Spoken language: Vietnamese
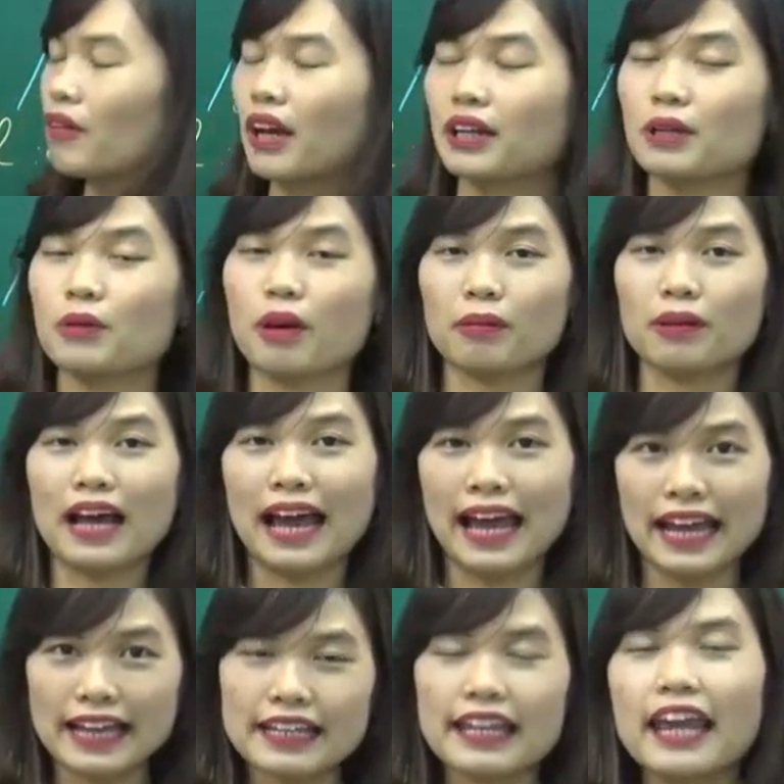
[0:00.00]
bọn này đều đọc là
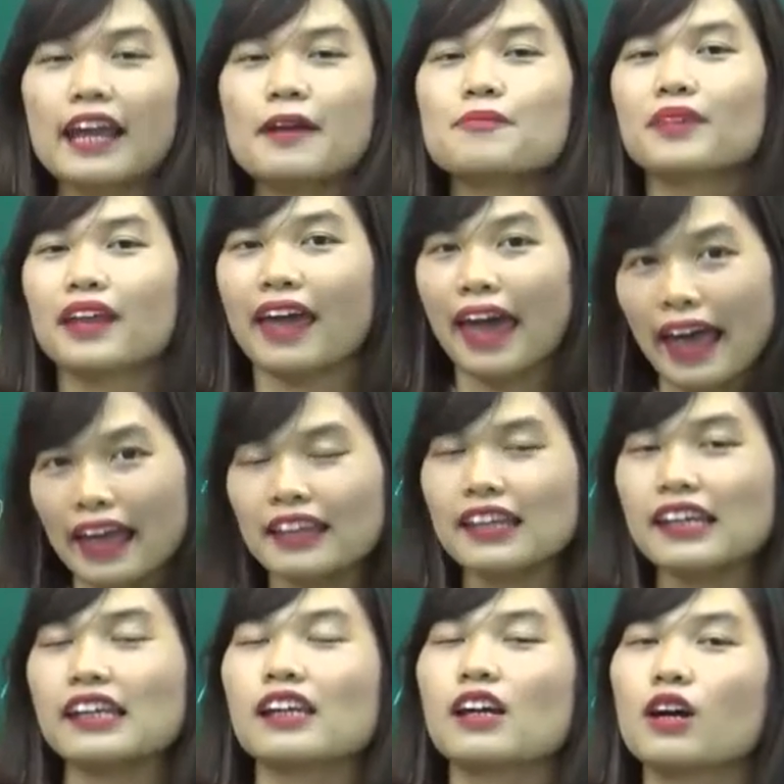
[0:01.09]
e nhẹ.
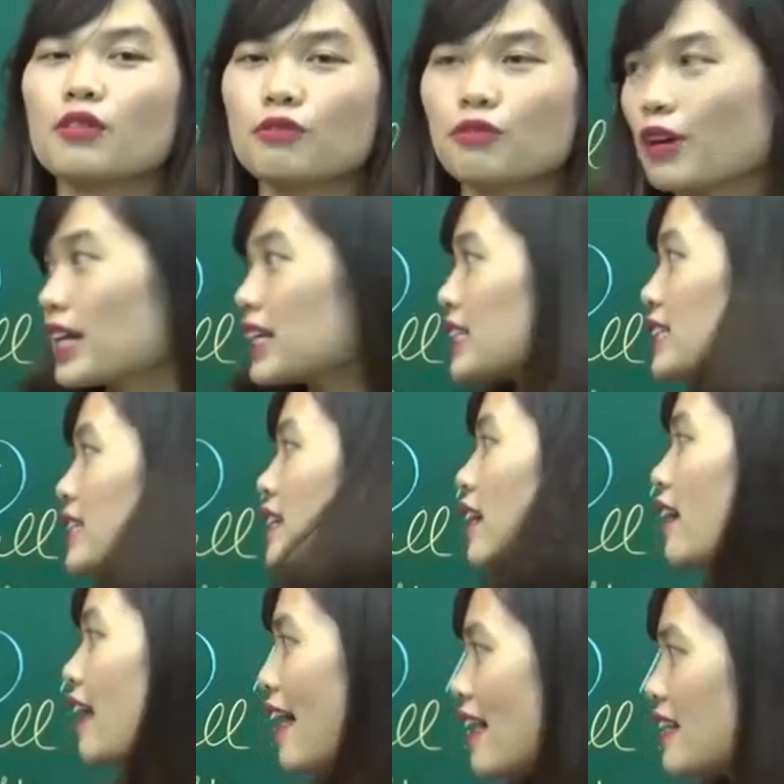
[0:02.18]
Any, friend,
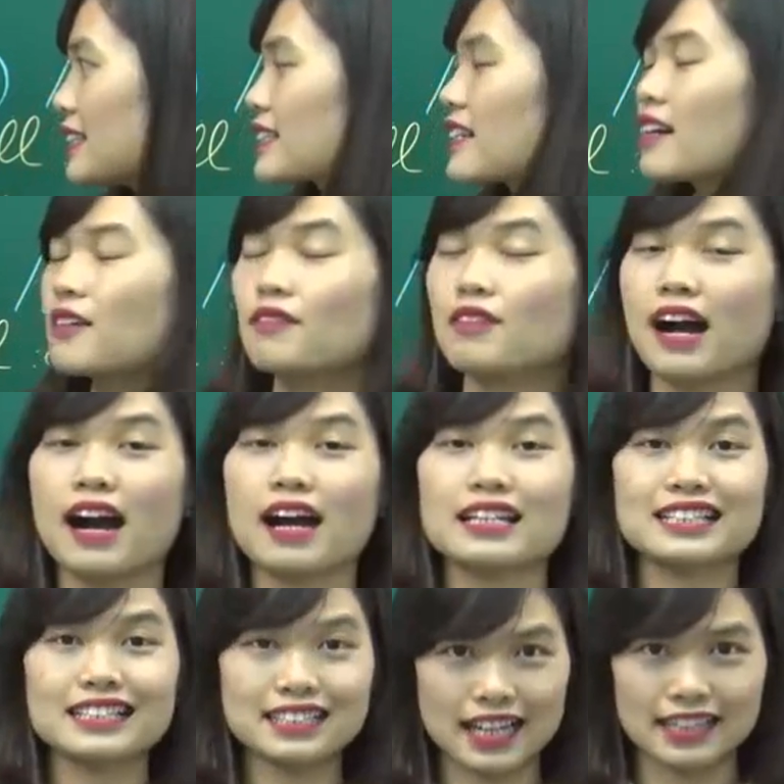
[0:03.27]
hat và
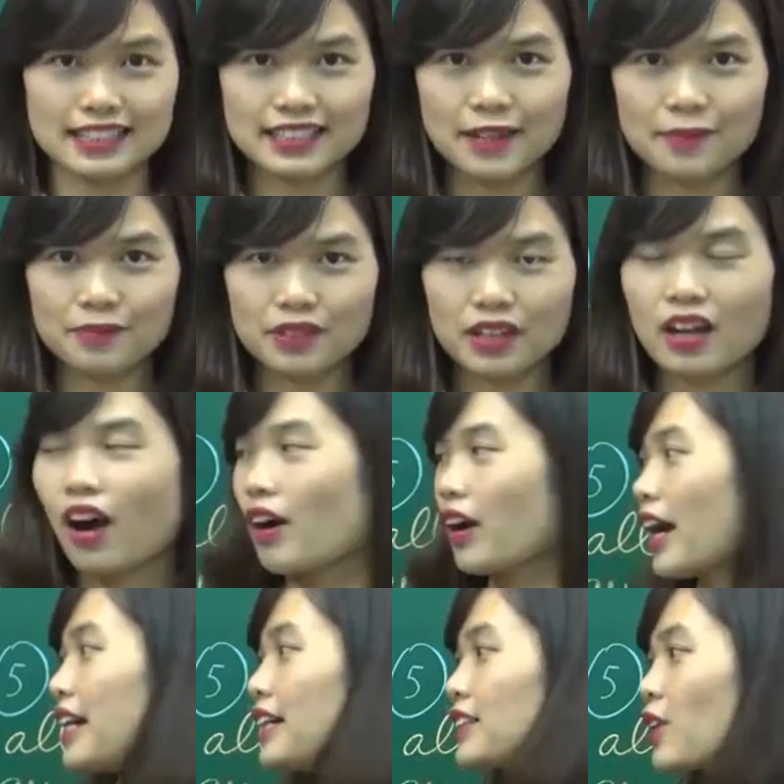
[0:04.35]
set.
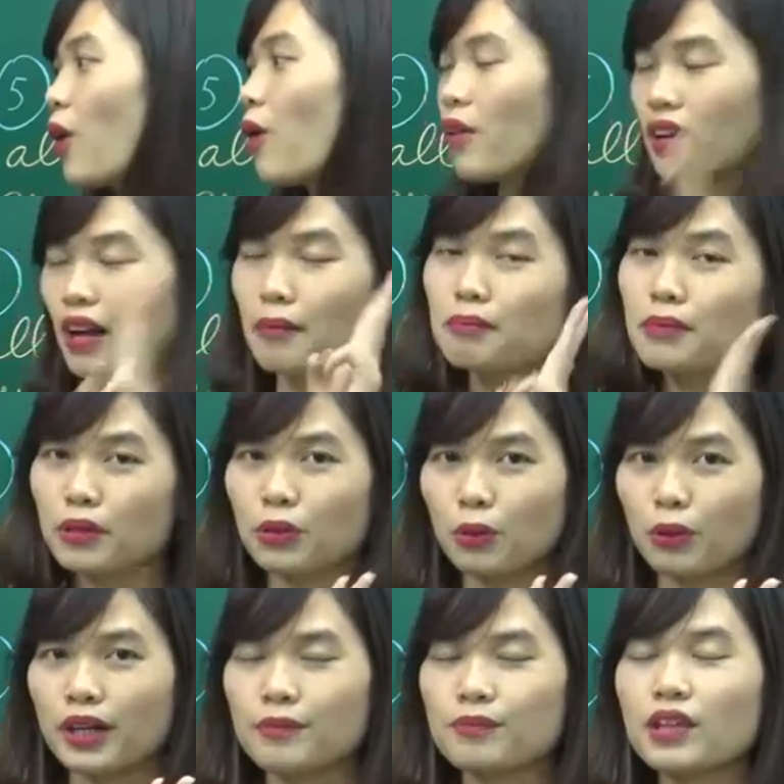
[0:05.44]
Ok, so number
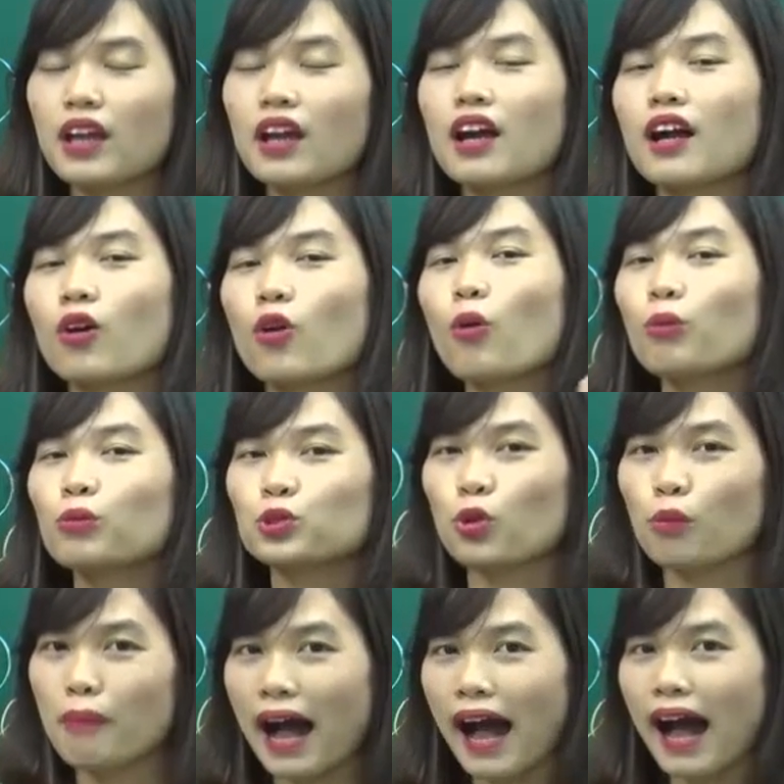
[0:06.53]
three. Cụm
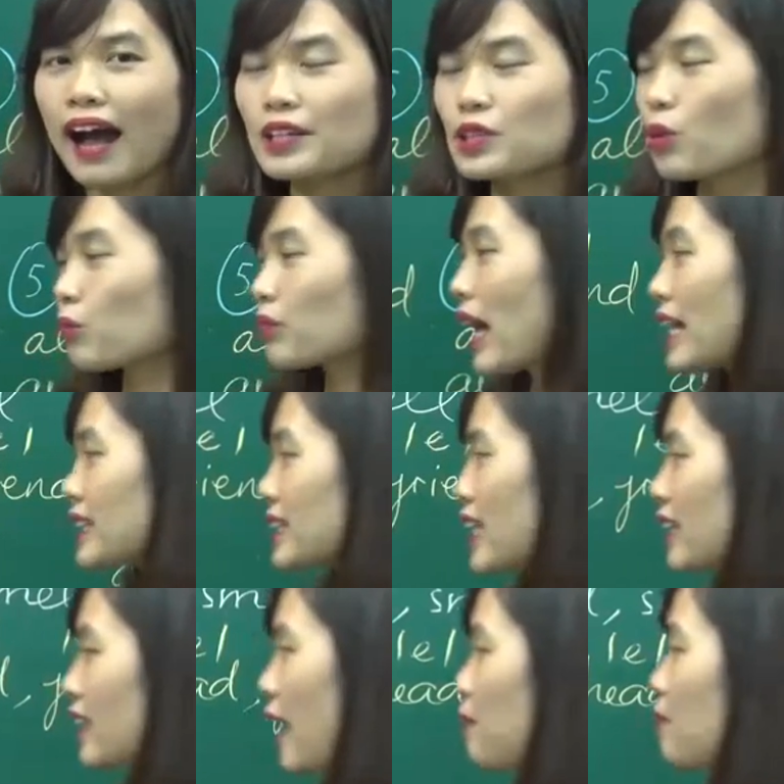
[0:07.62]
số ba chúng ta
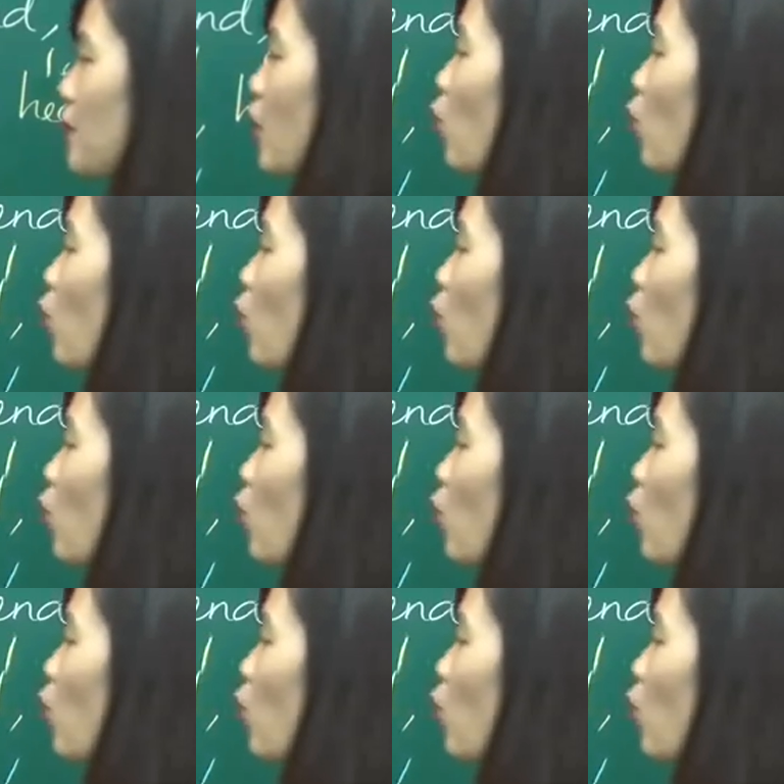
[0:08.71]
xét cặp